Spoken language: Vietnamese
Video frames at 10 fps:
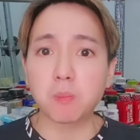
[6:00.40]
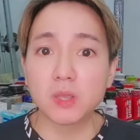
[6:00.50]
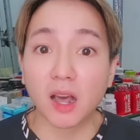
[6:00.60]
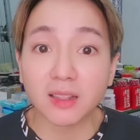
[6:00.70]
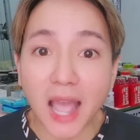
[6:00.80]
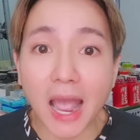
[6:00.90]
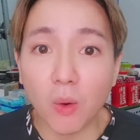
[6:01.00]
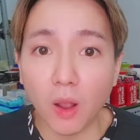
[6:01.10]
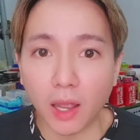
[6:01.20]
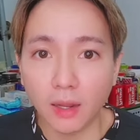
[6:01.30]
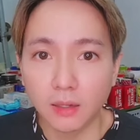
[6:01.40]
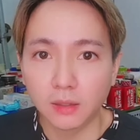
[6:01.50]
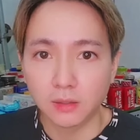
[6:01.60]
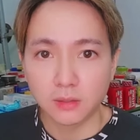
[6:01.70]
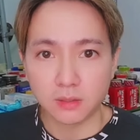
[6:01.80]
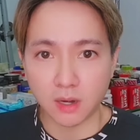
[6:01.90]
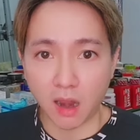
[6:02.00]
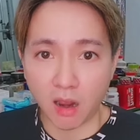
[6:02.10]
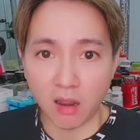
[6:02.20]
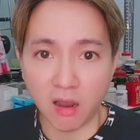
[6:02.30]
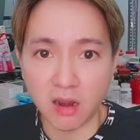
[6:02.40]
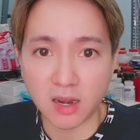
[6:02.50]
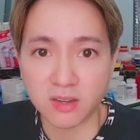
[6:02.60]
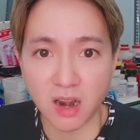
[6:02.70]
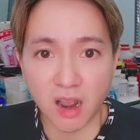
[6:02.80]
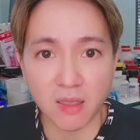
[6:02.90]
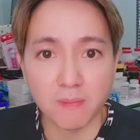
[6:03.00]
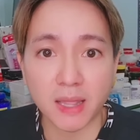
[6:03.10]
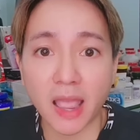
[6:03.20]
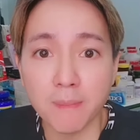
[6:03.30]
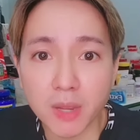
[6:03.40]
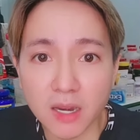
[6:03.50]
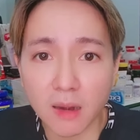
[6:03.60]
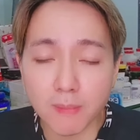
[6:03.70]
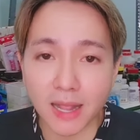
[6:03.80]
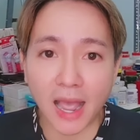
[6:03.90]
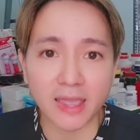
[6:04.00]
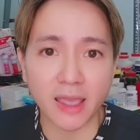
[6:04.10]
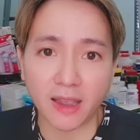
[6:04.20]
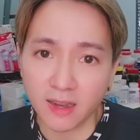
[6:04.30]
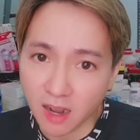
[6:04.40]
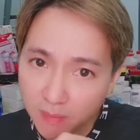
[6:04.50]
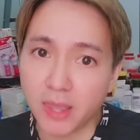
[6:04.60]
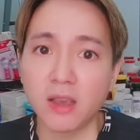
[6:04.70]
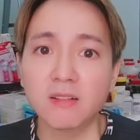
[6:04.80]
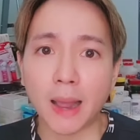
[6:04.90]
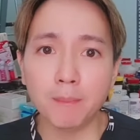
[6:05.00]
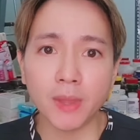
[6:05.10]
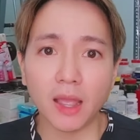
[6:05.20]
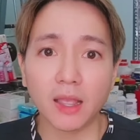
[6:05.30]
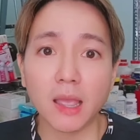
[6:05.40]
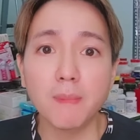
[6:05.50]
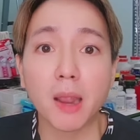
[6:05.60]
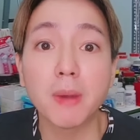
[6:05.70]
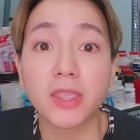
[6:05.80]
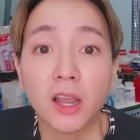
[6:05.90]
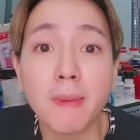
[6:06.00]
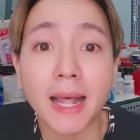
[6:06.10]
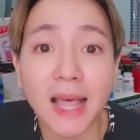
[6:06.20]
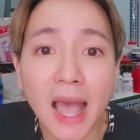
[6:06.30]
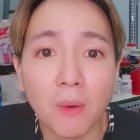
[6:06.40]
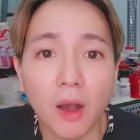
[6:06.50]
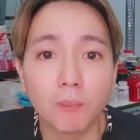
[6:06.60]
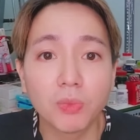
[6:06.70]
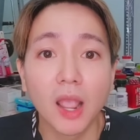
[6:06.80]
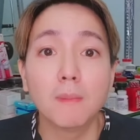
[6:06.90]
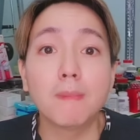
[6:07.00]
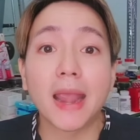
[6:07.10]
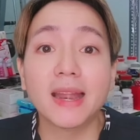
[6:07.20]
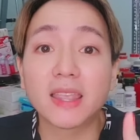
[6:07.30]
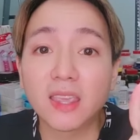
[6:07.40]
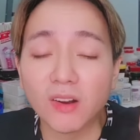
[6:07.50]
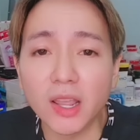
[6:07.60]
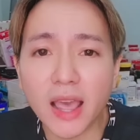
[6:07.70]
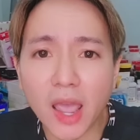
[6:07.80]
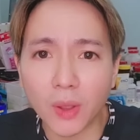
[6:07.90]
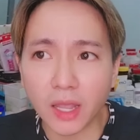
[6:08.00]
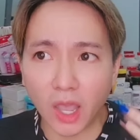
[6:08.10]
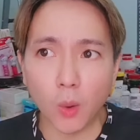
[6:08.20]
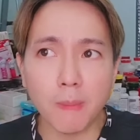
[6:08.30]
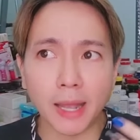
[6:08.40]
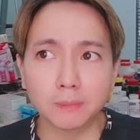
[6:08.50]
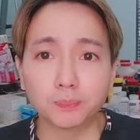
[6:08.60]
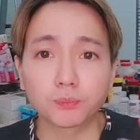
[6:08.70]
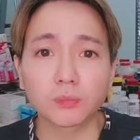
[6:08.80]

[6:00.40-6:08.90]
chọc giận tao hả Trời ơi là trời, mày tém cái nốt mày lại nha, cái nốt mày dữ lắm đó. Cái miệng mày chửi bằng tao không? Mày là chửi theo cái kiểu mà